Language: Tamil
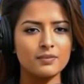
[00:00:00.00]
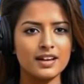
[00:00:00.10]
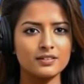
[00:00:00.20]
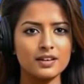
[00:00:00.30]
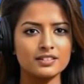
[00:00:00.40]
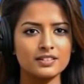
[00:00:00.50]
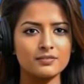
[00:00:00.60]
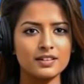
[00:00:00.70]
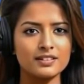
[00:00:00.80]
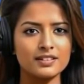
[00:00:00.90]

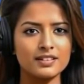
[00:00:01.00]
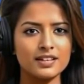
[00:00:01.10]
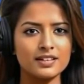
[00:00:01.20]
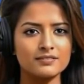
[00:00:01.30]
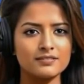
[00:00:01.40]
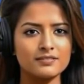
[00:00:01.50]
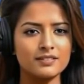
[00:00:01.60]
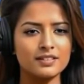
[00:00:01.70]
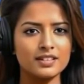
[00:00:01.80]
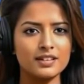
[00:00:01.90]
பரிமாற்றம் நடந்தது
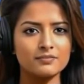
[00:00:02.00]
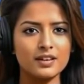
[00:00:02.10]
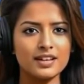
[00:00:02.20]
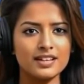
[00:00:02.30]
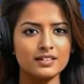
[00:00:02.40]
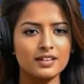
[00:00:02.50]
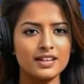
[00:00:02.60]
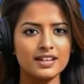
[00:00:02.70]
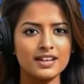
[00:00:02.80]
செவ்வாயன்று